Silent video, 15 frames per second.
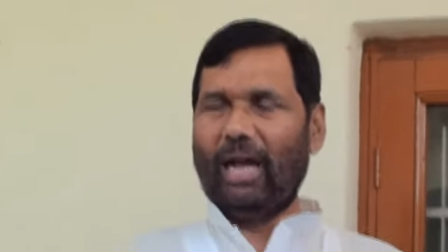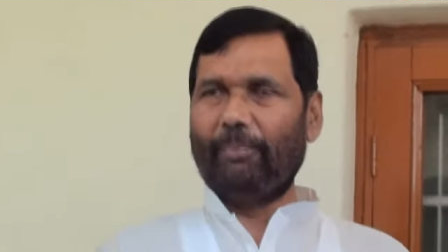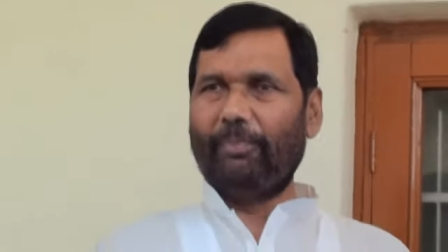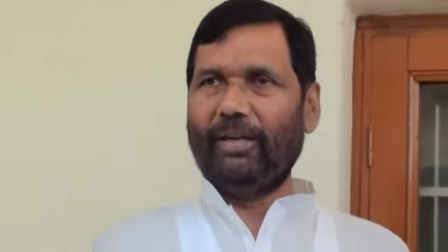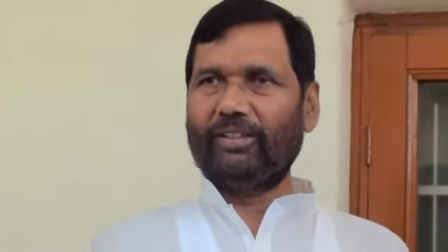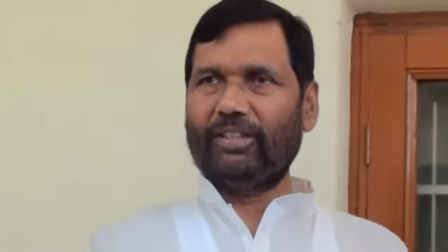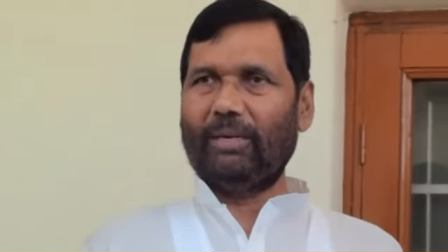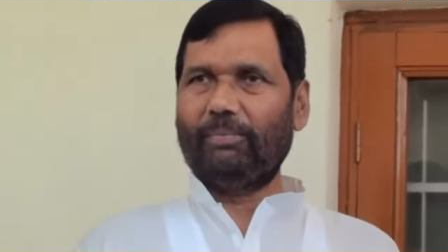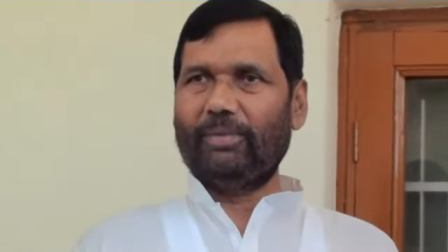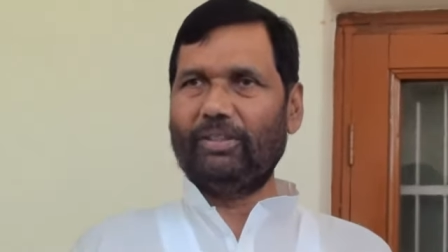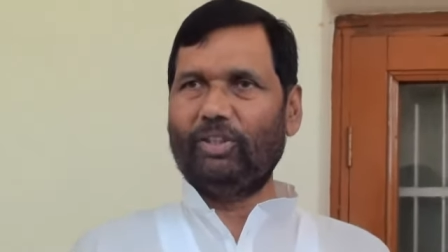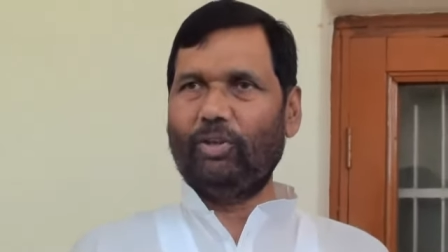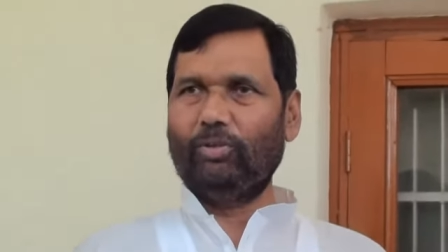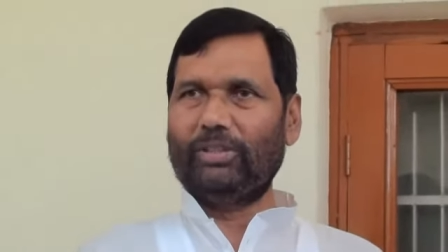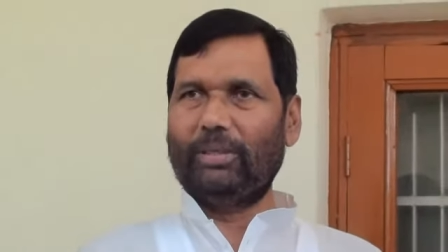आप एक तरफ
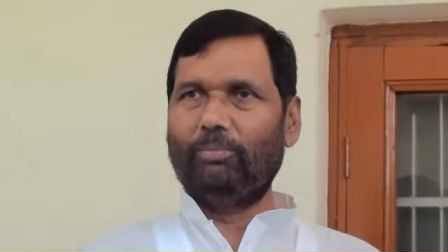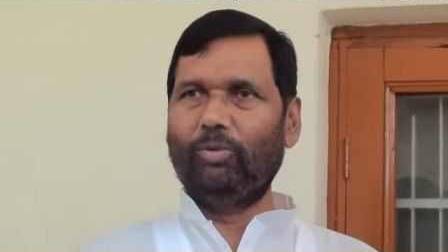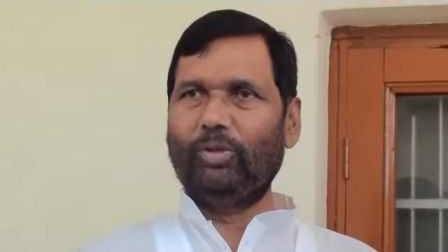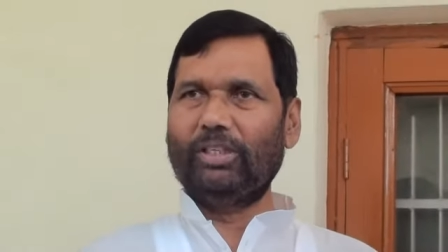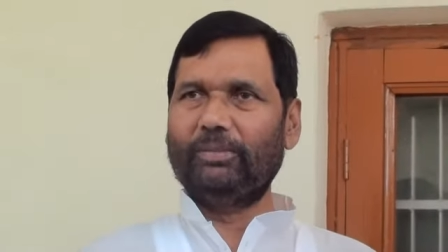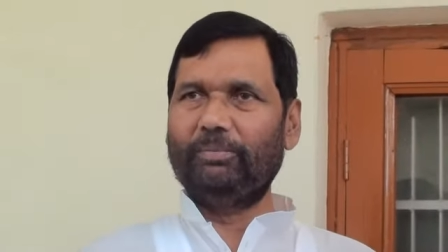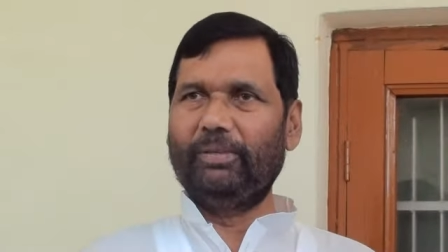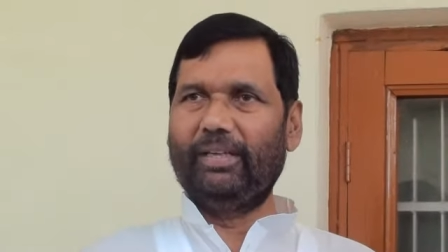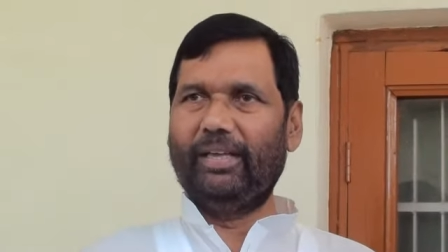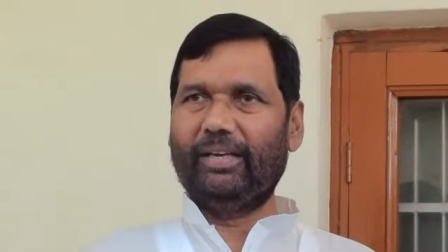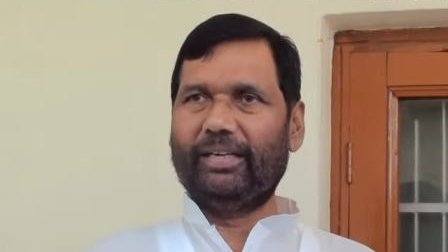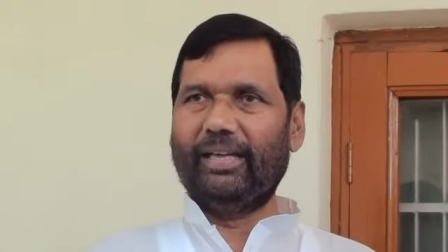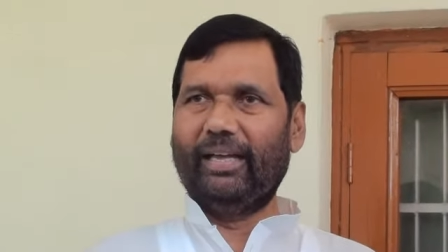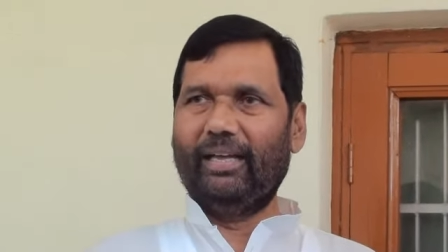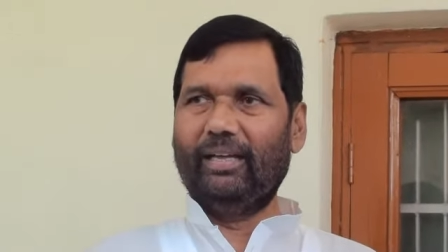कहते हो कि जम्मू कश्मीर
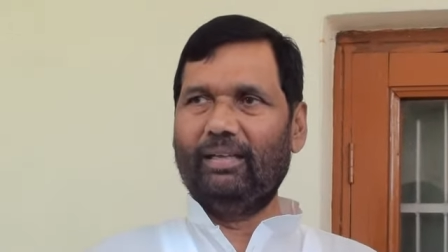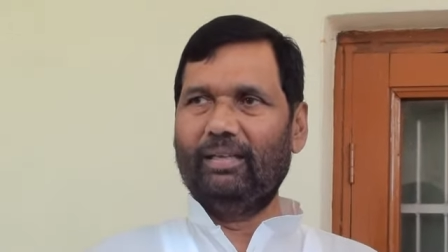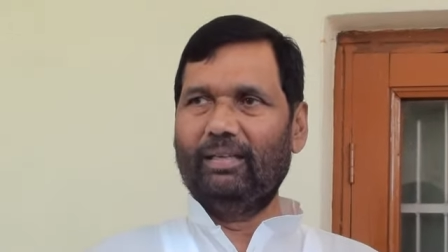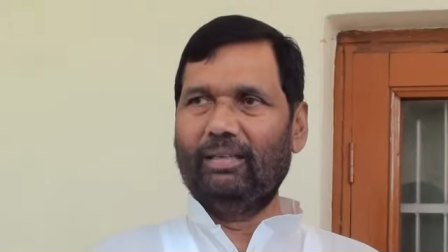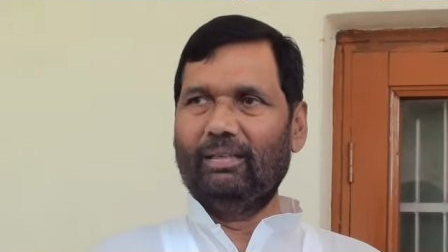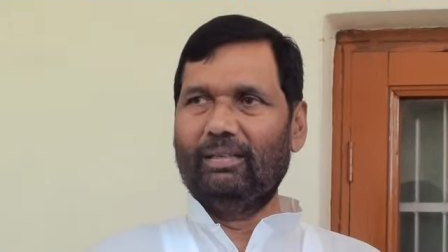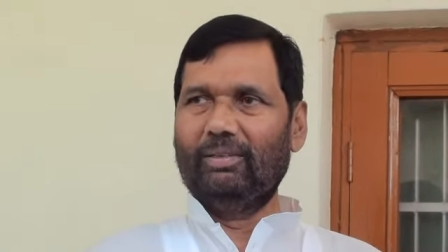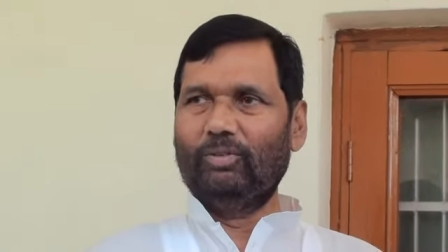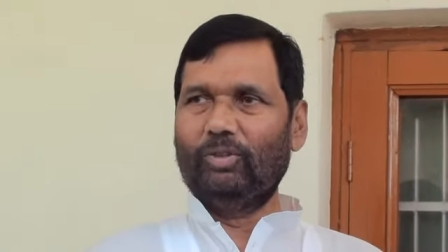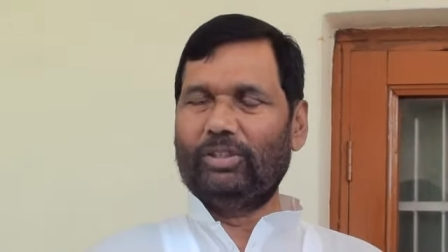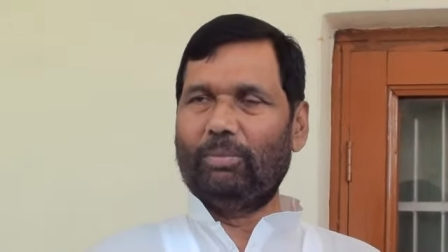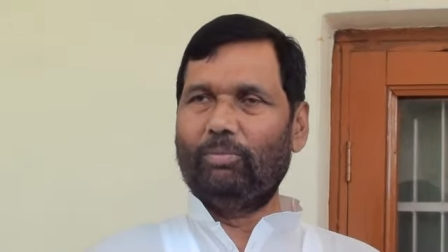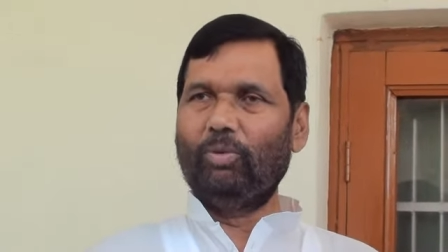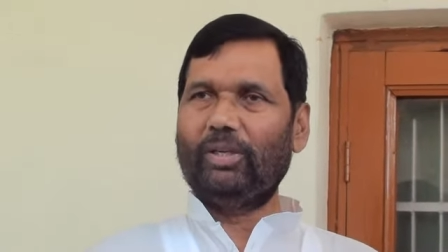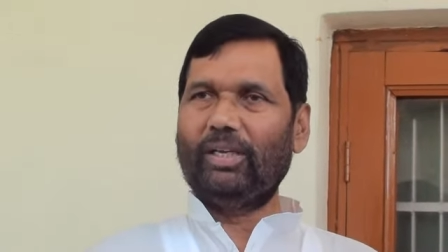एक है तो
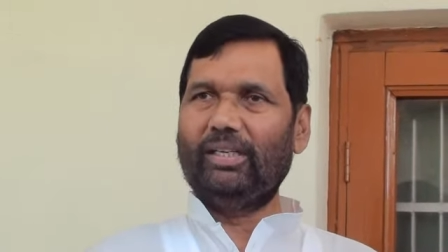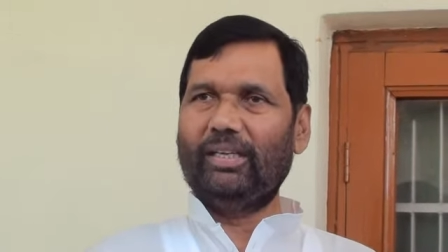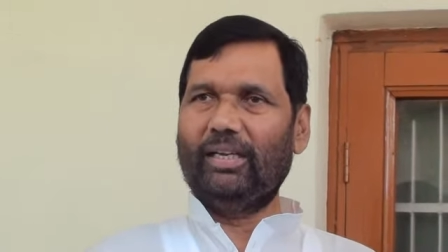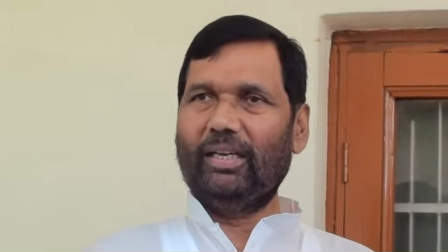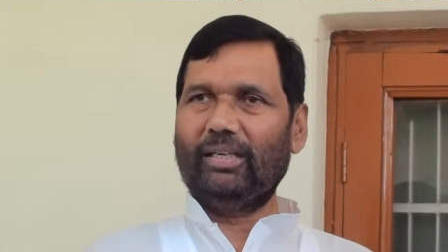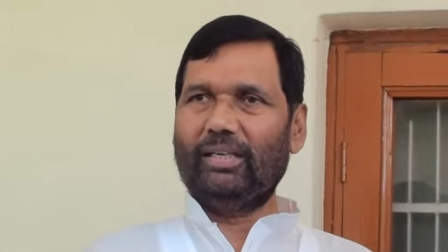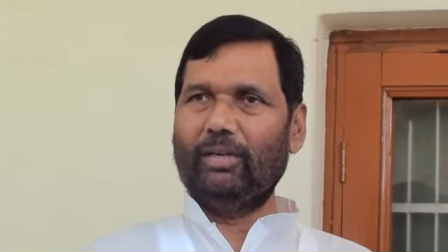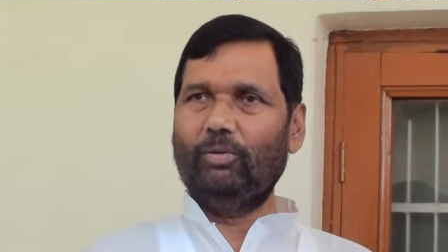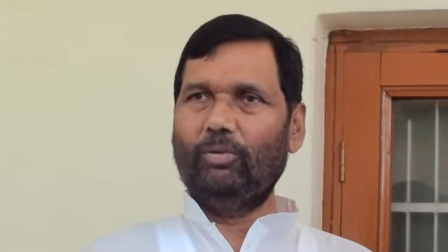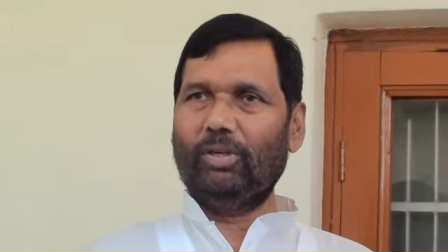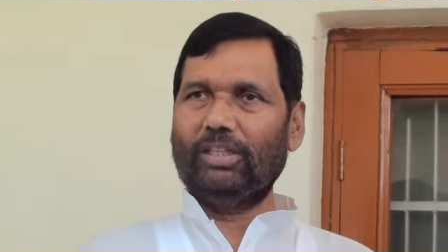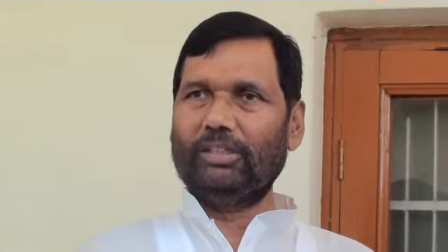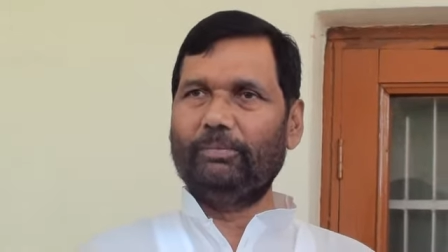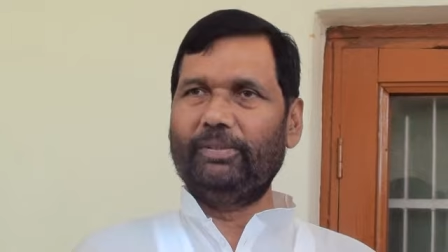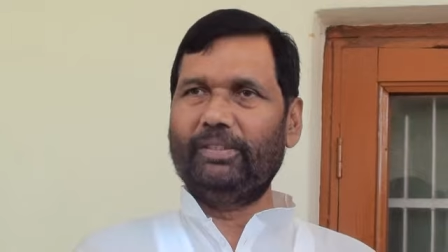जम्मू के लिए अलग कानून
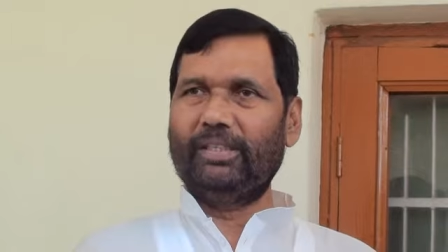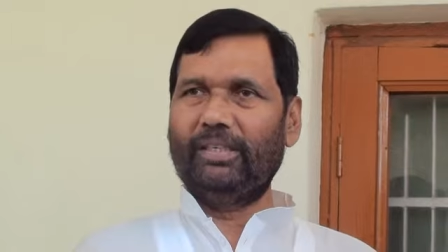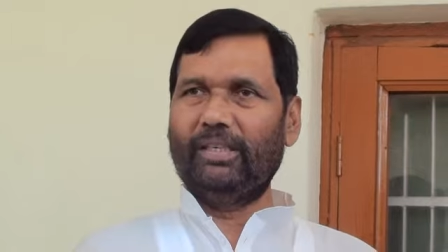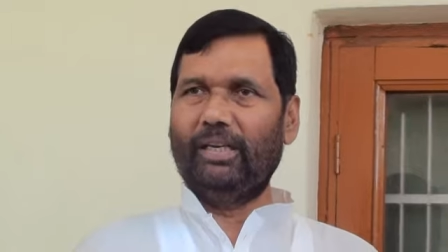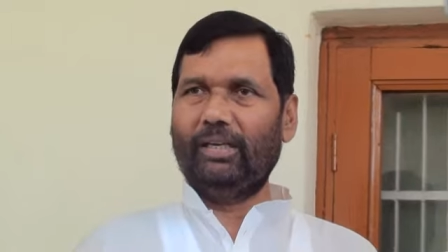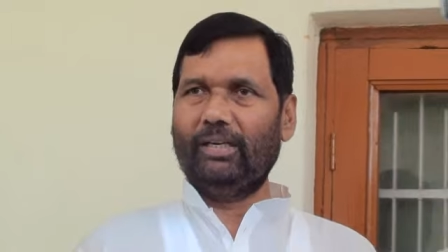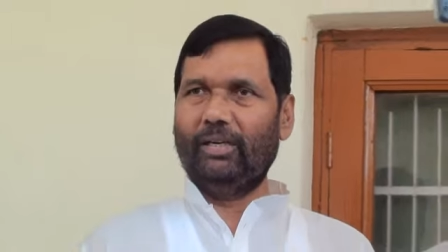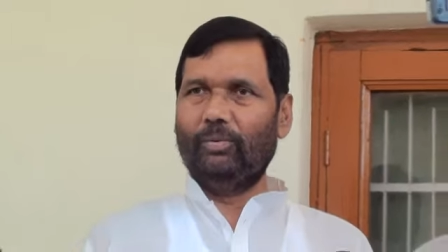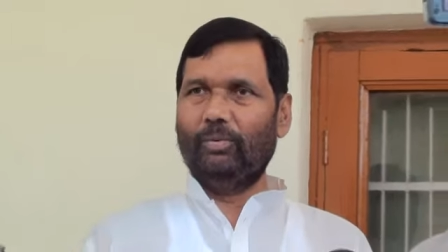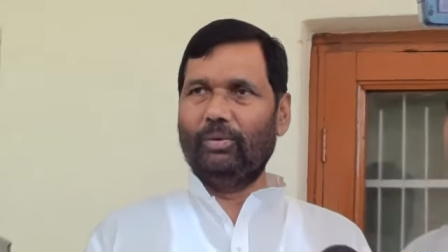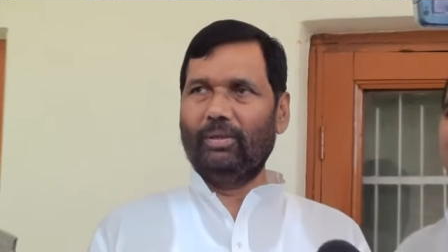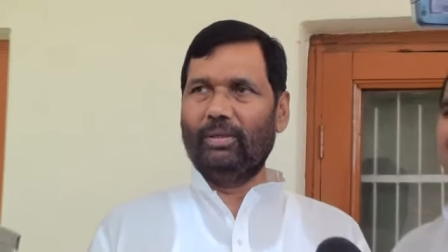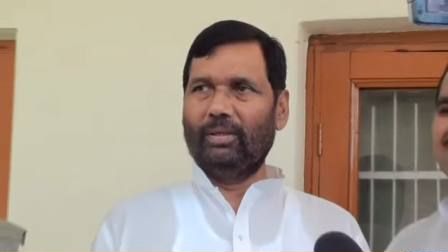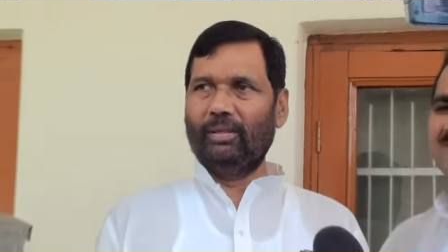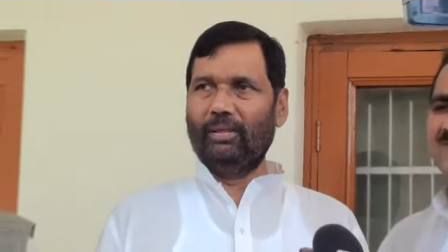और कश्मीर के लिए अलग
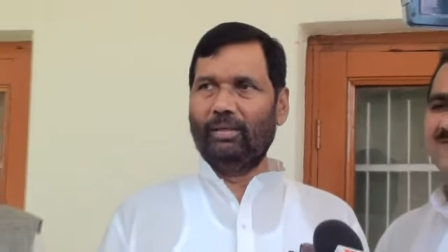कानून